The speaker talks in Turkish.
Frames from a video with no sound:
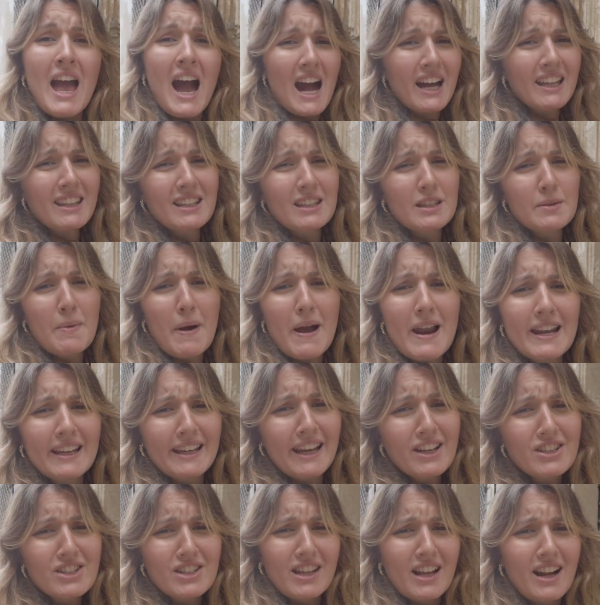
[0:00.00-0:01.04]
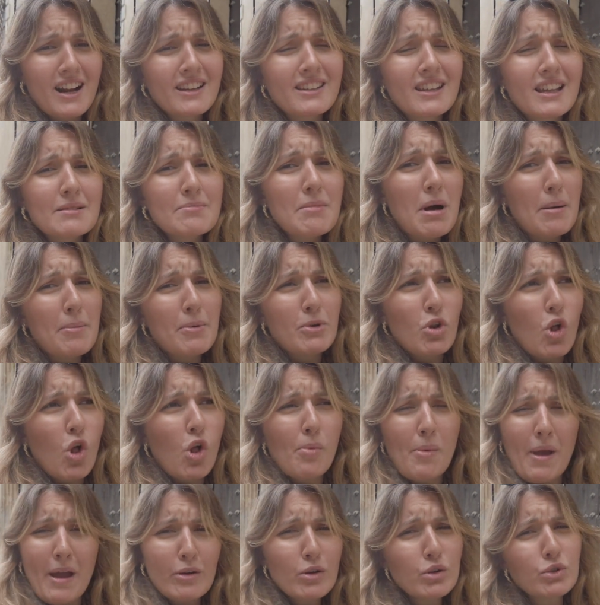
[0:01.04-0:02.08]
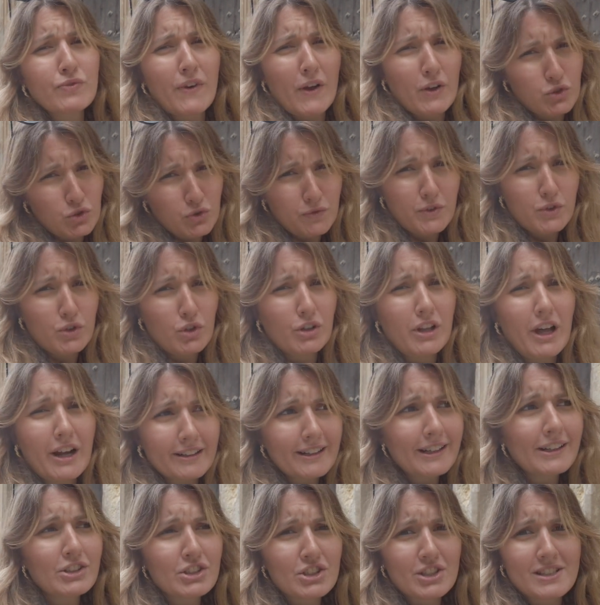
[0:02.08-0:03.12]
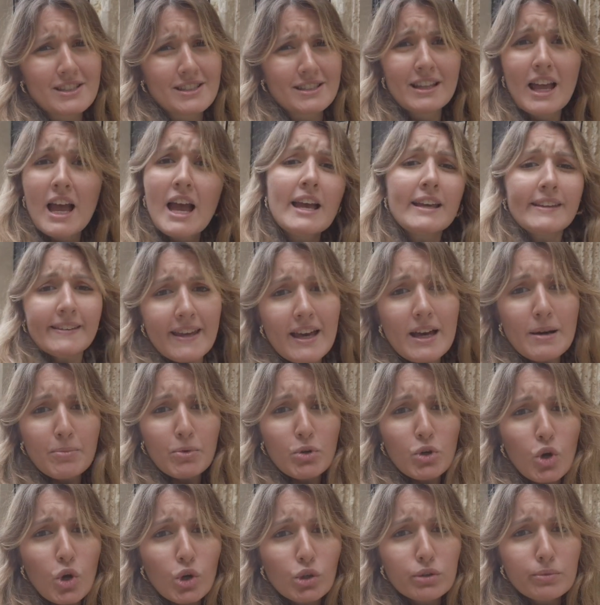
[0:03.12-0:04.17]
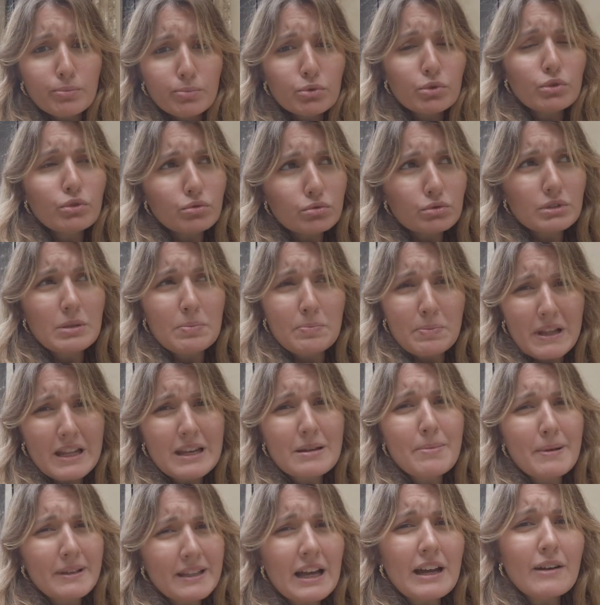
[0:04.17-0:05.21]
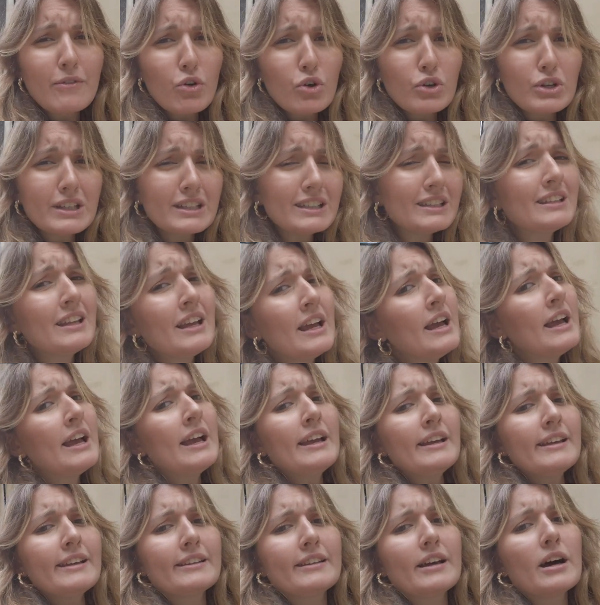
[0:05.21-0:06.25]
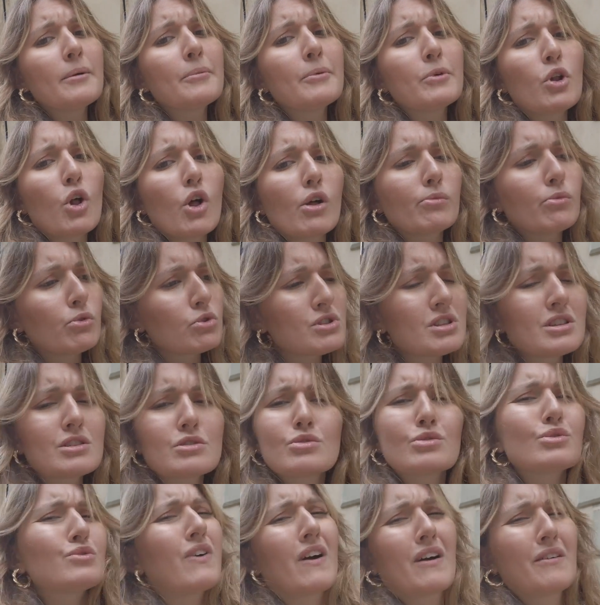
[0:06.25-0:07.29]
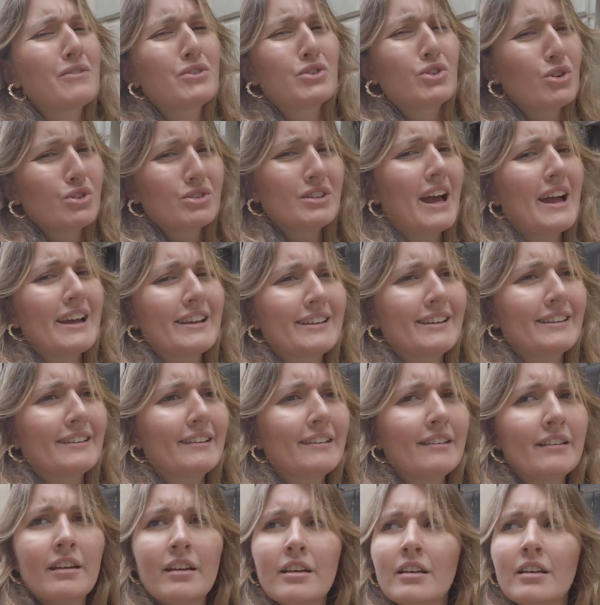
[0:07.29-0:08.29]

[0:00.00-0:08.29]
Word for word: An itibariyle geçten kanalıma abone olmayan lütfen şu videolardan çıksın. Ya abone olun bu tipleri bedava öğrenin ya da abone olmuyorsanız lütfen videoyu terk edin.